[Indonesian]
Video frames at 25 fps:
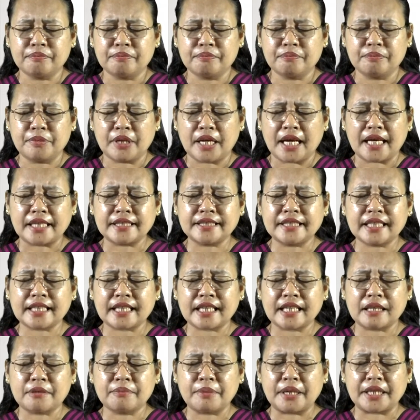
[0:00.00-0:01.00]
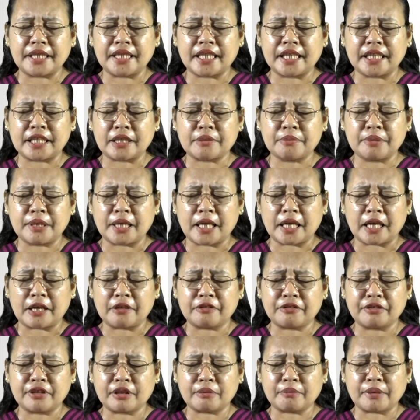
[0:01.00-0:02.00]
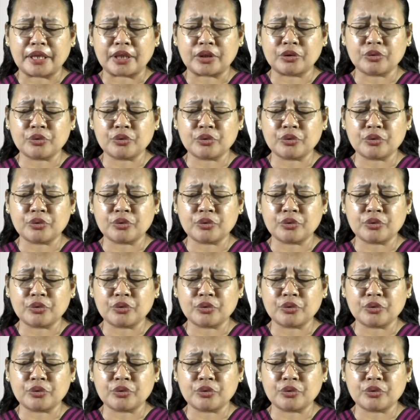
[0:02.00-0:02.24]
belajar dari bagian kebenaran firman